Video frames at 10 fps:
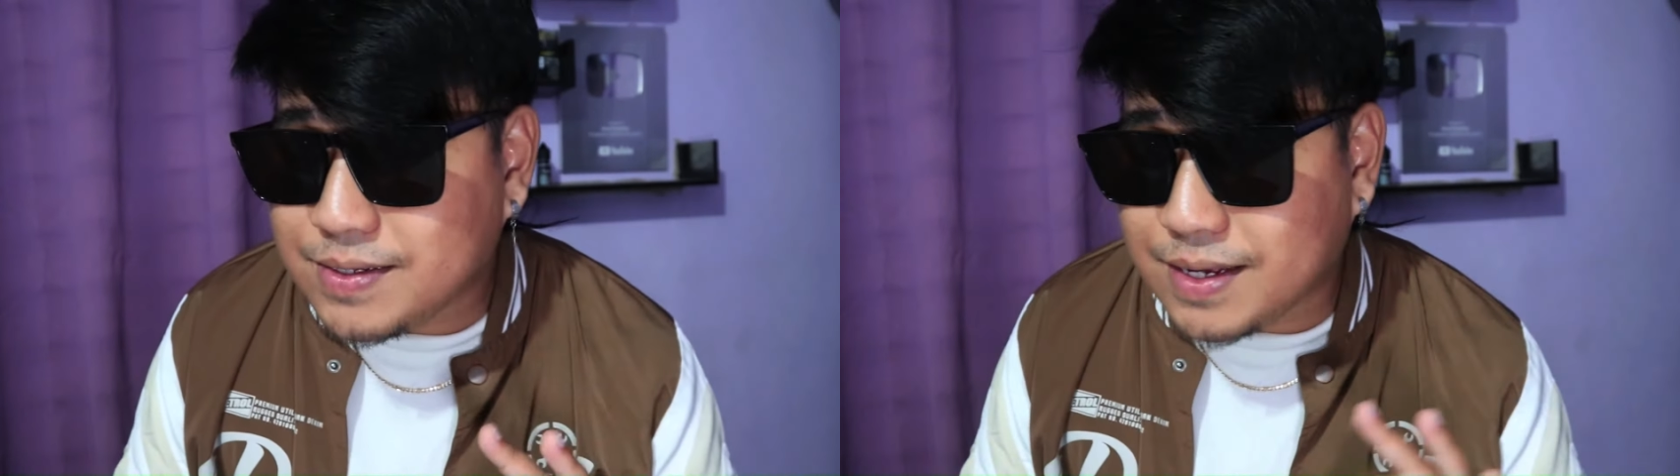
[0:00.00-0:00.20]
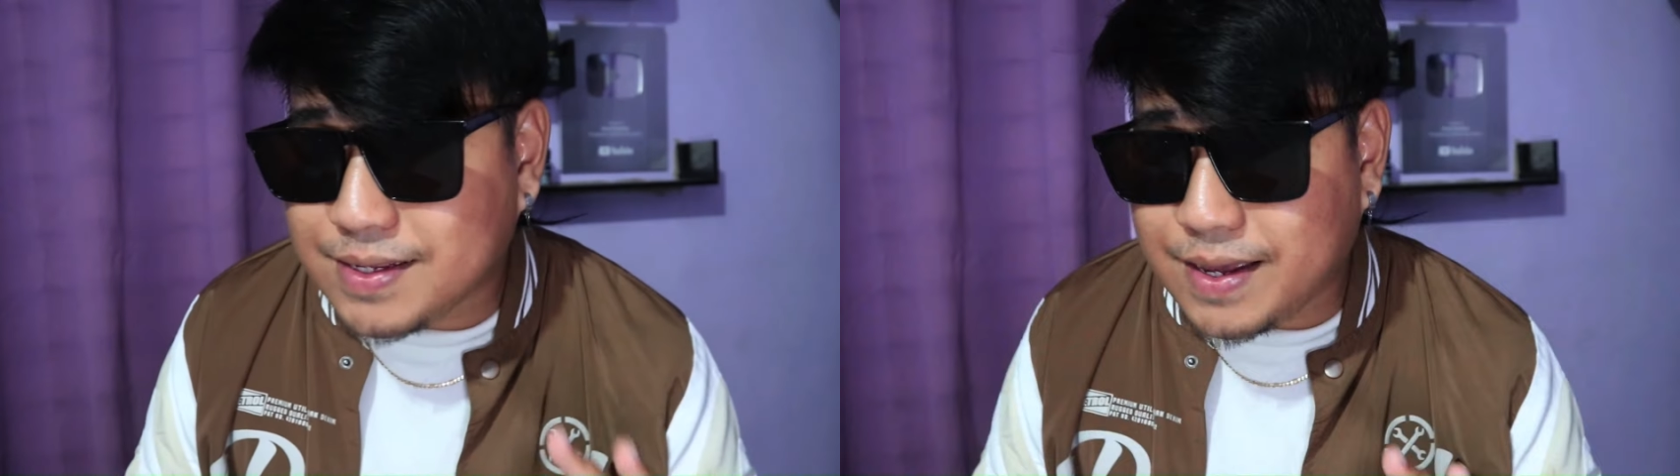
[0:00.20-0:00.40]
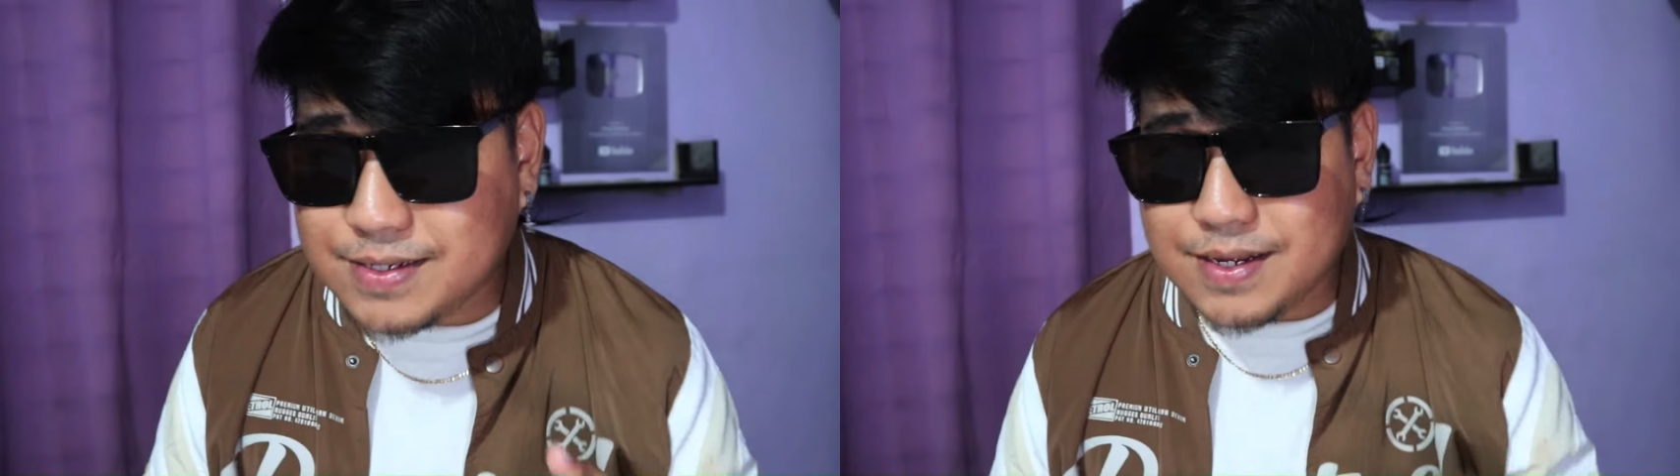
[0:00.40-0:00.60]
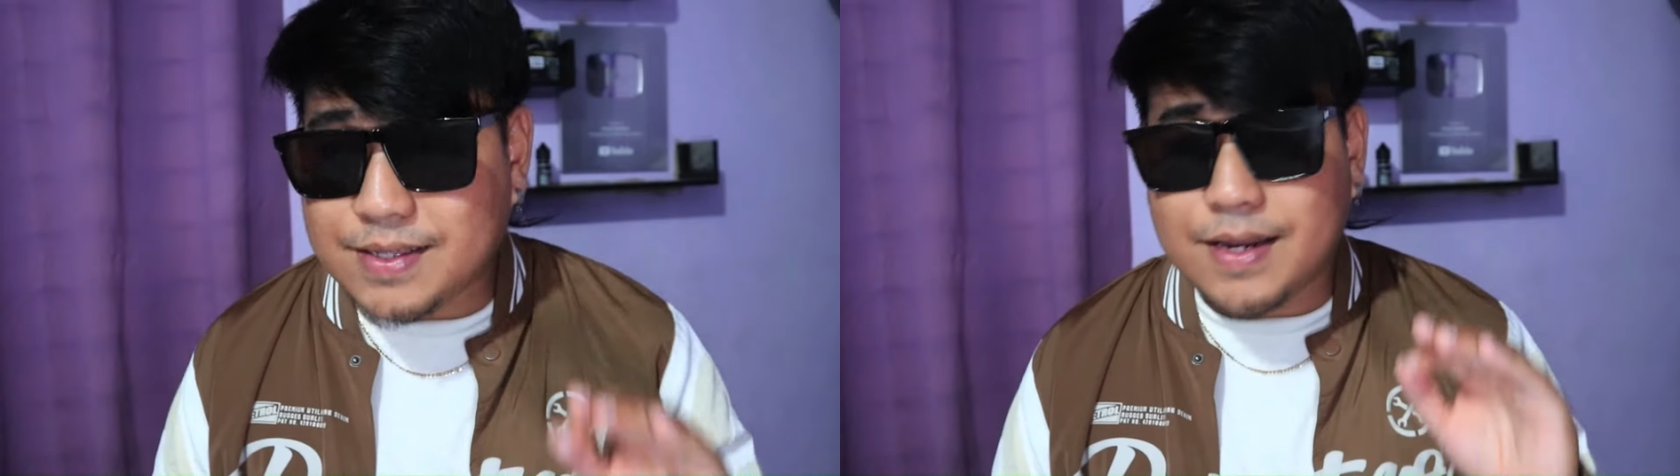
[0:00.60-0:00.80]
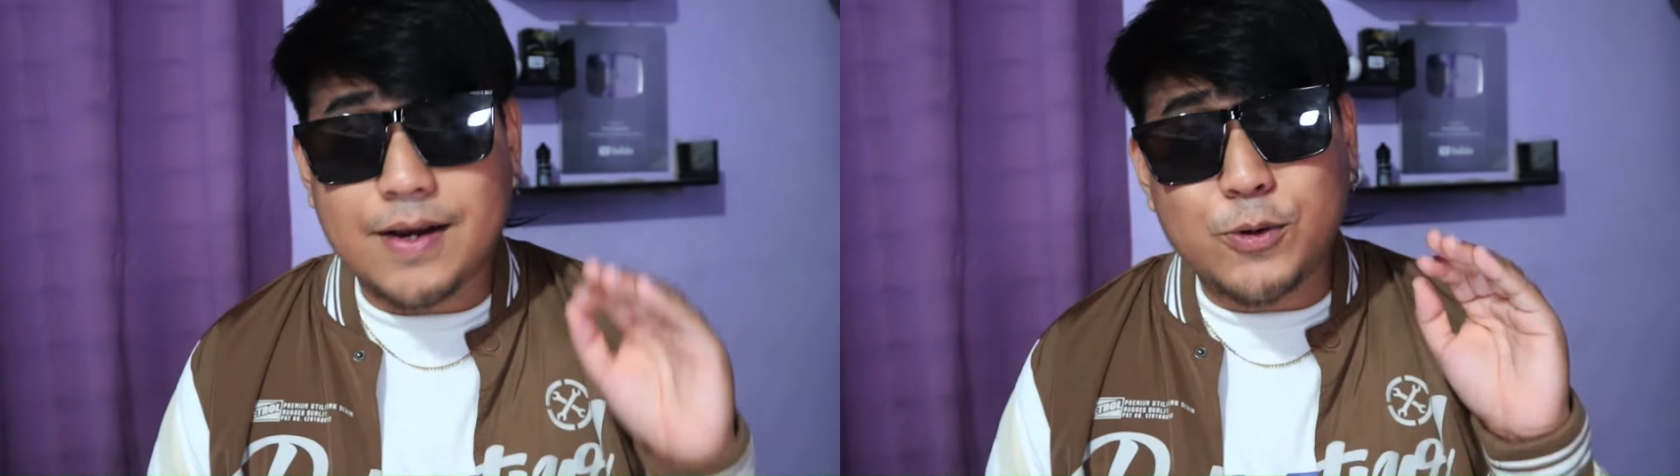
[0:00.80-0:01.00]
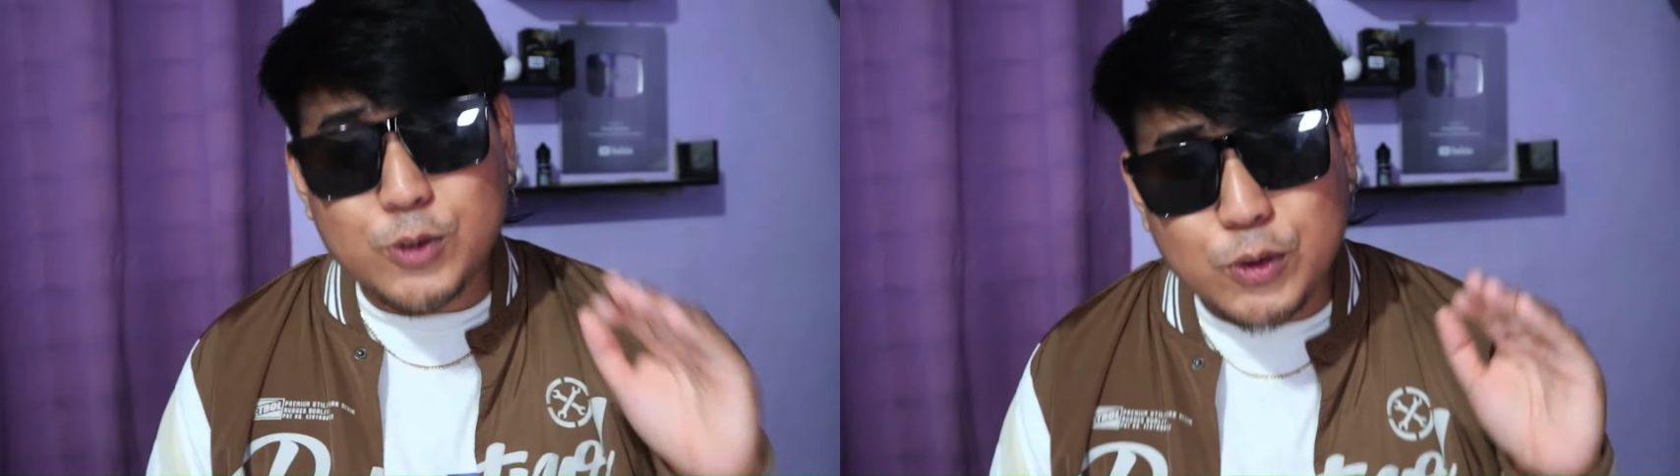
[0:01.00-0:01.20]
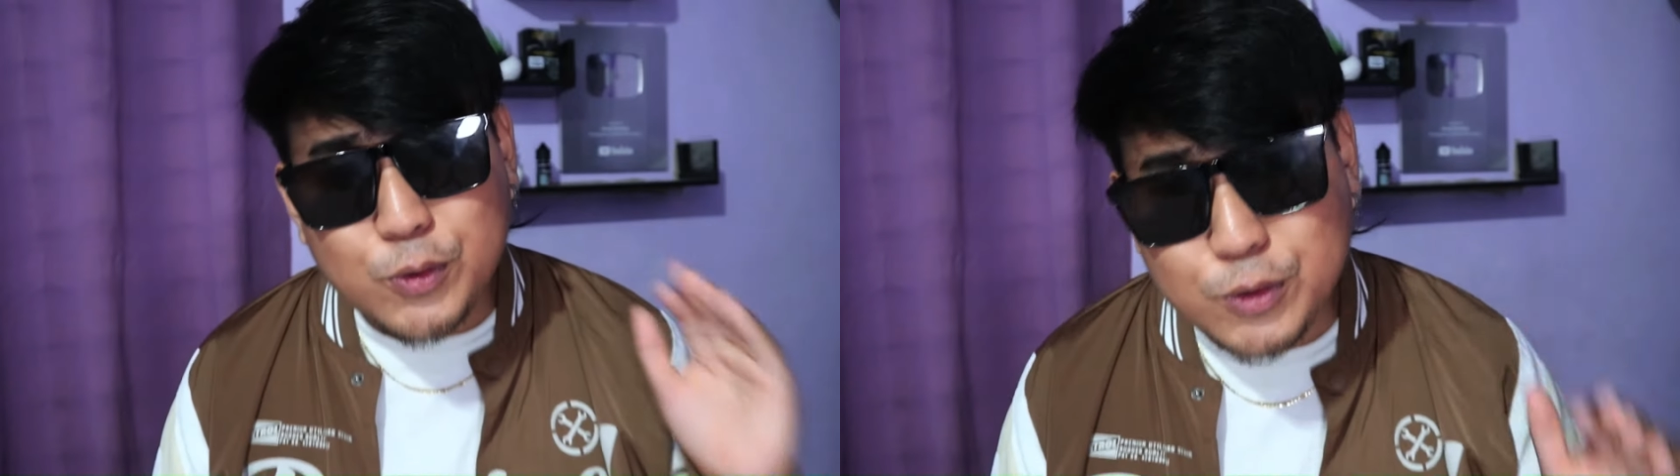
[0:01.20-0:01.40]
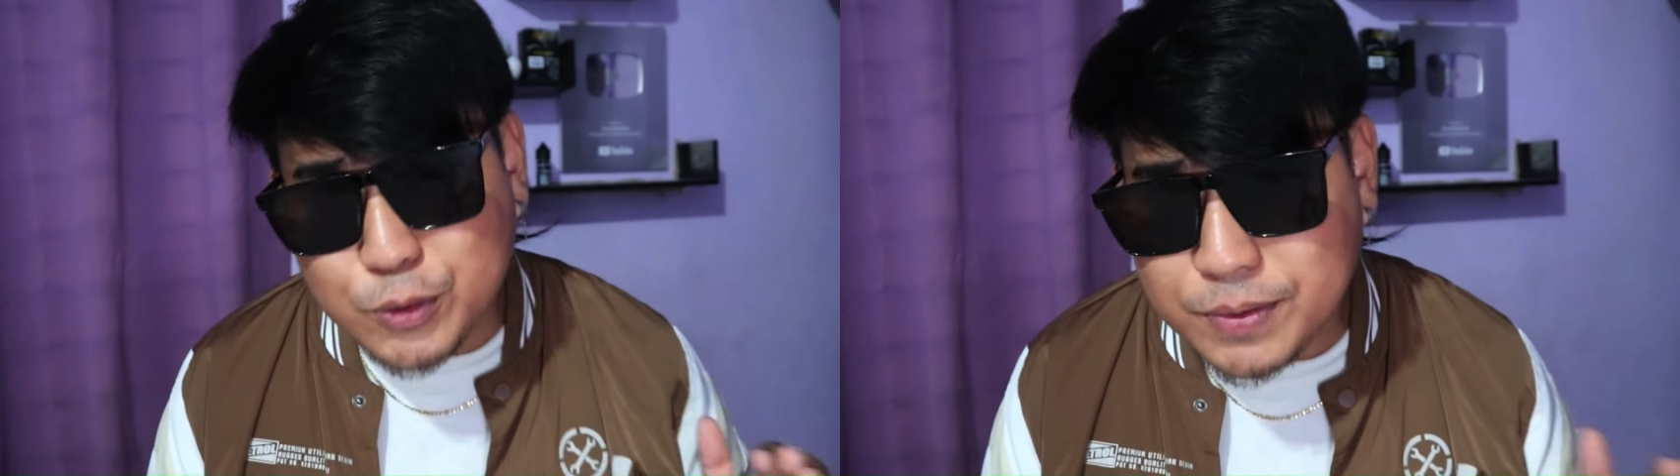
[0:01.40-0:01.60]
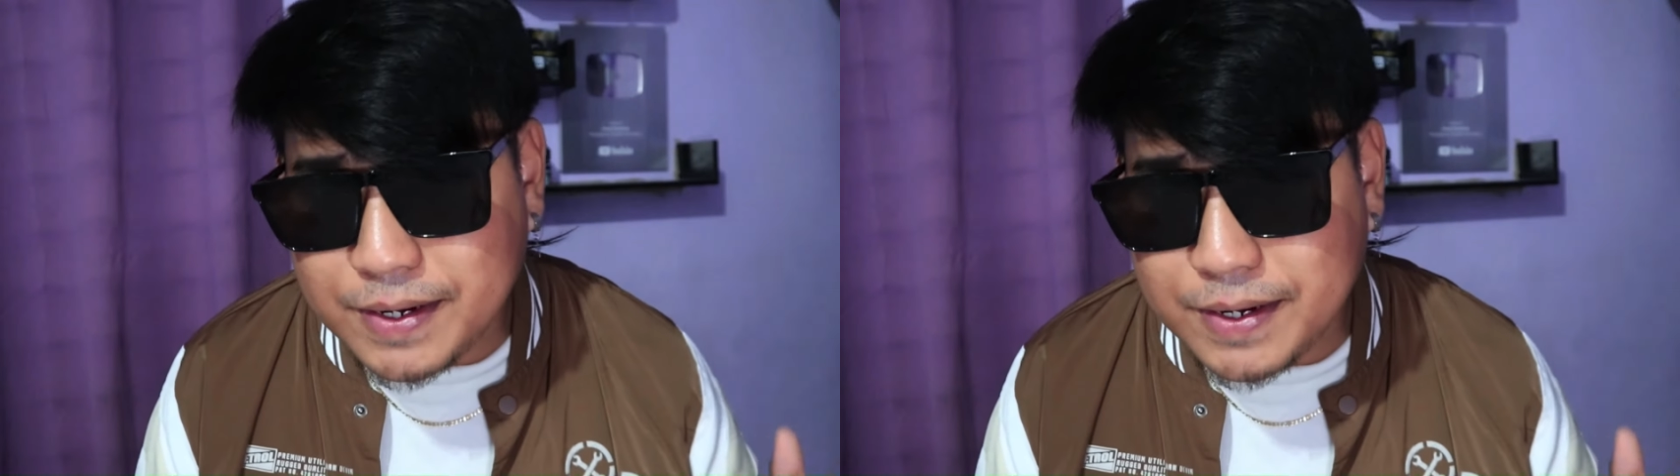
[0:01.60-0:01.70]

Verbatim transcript: dyan guys na talagang gustong-gustong